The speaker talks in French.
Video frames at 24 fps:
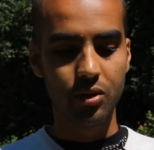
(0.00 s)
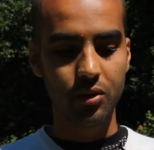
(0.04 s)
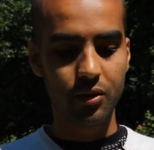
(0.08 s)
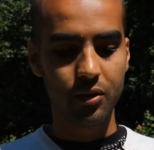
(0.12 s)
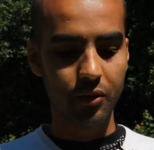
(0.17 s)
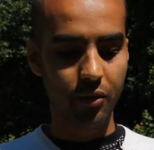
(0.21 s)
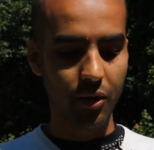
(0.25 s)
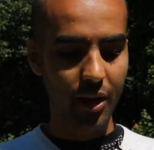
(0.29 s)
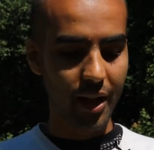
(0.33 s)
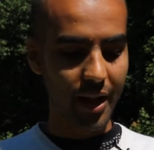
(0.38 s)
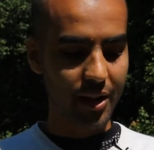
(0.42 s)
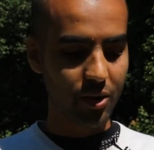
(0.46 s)

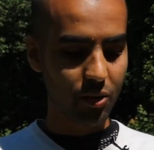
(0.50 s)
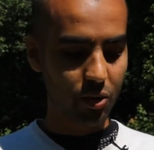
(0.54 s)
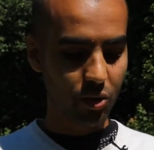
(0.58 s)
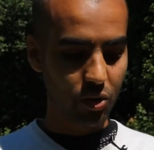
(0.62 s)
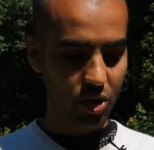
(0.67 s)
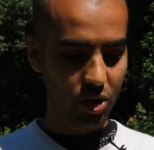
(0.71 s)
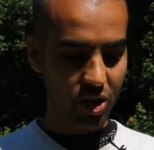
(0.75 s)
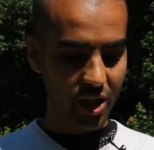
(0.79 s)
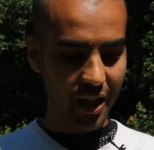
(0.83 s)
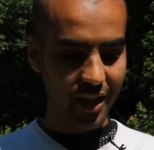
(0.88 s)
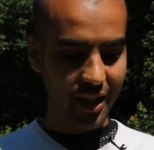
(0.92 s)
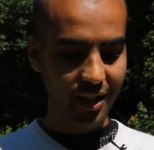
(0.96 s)
voilà, de
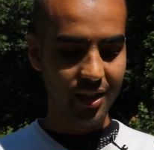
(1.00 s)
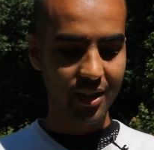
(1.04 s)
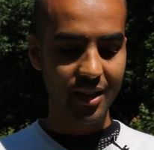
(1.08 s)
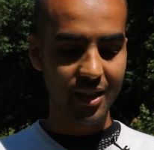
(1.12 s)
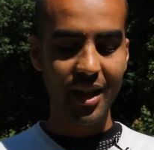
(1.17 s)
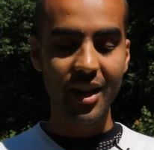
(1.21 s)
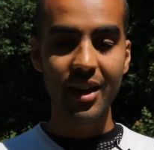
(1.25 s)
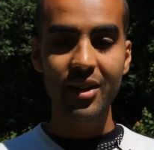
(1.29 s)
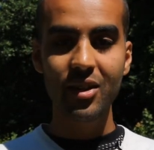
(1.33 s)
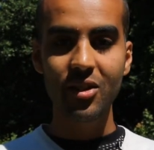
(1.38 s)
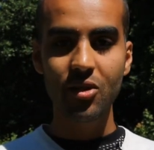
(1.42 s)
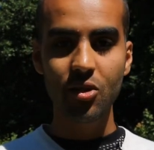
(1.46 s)

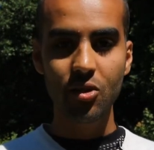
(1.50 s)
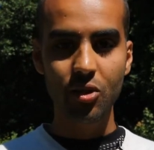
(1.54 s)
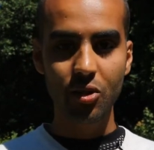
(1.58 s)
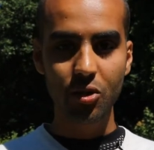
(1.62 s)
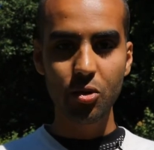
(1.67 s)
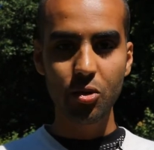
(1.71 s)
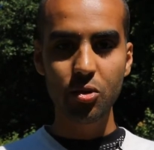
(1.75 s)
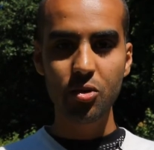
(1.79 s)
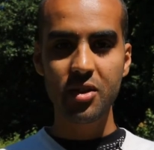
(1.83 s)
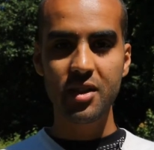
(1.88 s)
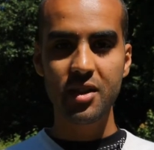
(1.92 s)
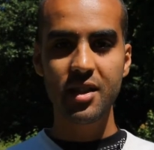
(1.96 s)

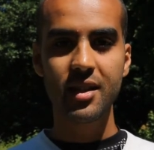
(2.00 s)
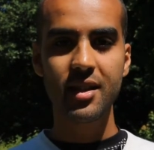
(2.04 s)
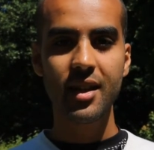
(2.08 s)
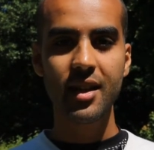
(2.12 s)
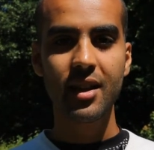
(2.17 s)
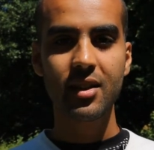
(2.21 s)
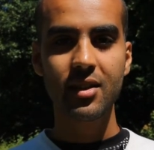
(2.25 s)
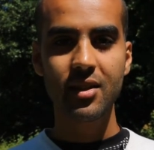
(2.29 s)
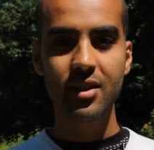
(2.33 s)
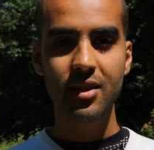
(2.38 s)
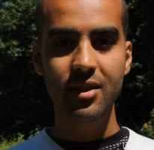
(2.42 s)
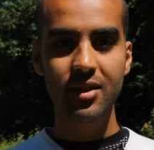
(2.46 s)
chacune de ces
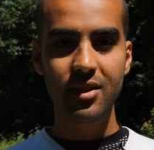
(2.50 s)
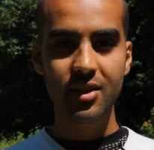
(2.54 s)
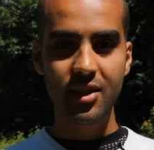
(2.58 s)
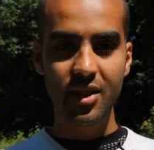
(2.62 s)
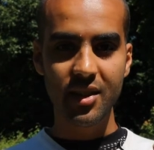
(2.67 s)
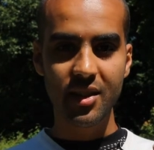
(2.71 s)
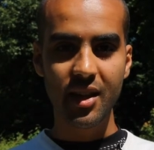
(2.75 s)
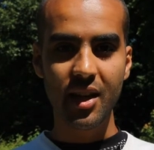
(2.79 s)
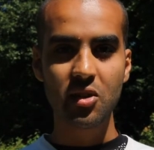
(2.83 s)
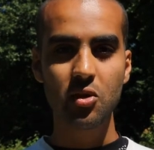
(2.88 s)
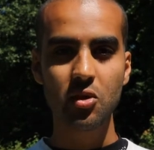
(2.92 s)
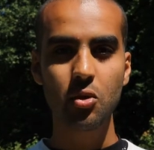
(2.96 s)

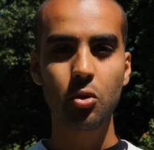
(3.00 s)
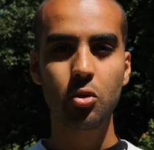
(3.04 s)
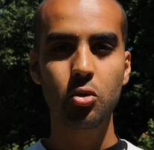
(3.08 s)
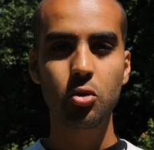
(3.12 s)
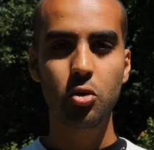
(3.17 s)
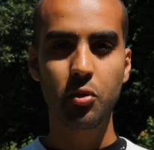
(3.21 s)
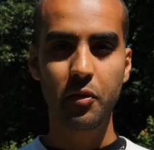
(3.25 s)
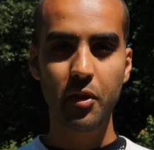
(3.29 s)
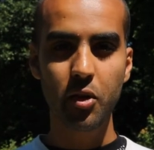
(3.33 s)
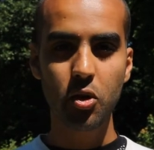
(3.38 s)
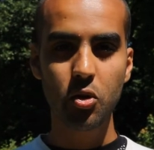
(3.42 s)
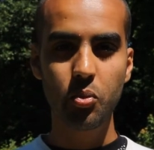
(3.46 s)
tes actions que
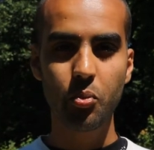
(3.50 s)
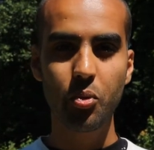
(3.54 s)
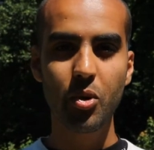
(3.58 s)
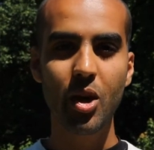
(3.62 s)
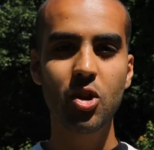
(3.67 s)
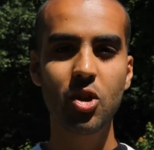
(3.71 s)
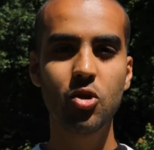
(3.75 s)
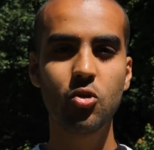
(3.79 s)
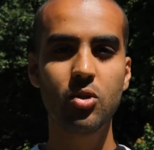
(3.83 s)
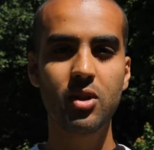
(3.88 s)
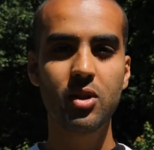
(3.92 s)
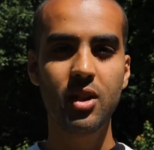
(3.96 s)
tu fais, tu peux
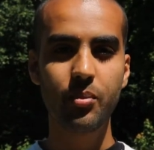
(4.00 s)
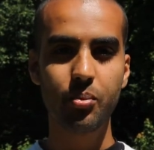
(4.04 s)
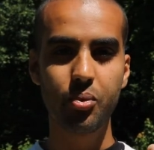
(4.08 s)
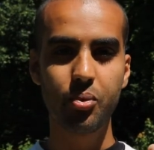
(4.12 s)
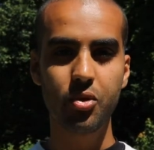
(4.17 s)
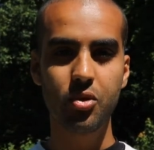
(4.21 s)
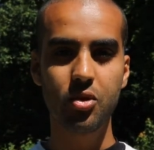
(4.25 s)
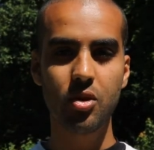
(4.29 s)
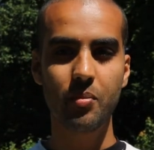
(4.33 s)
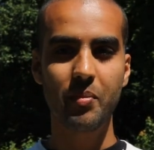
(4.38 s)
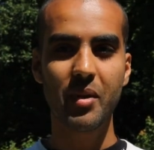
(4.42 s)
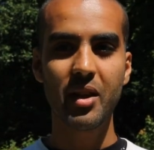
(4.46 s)
ajouter
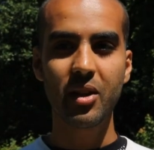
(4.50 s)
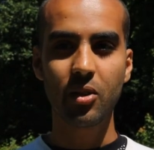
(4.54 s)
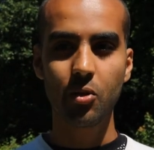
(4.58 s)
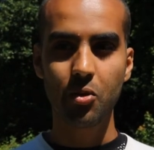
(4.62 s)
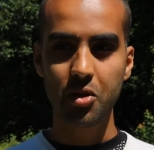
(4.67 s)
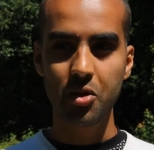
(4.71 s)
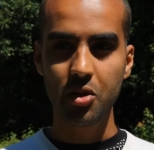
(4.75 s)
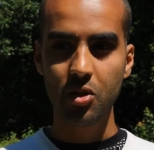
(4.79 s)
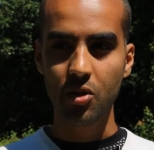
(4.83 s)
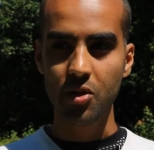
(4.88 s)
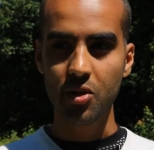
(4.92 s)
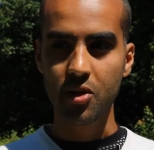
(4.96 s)
plus de pleine
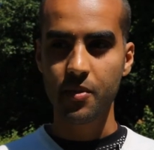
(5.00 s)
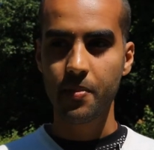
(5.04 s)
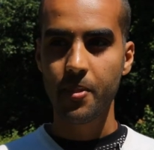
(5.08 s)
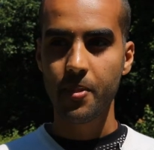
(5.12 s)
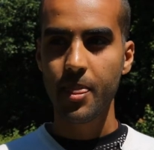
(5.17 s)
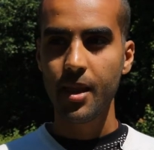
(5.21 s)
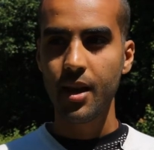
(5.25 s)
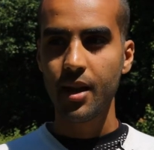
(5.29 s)
conscience.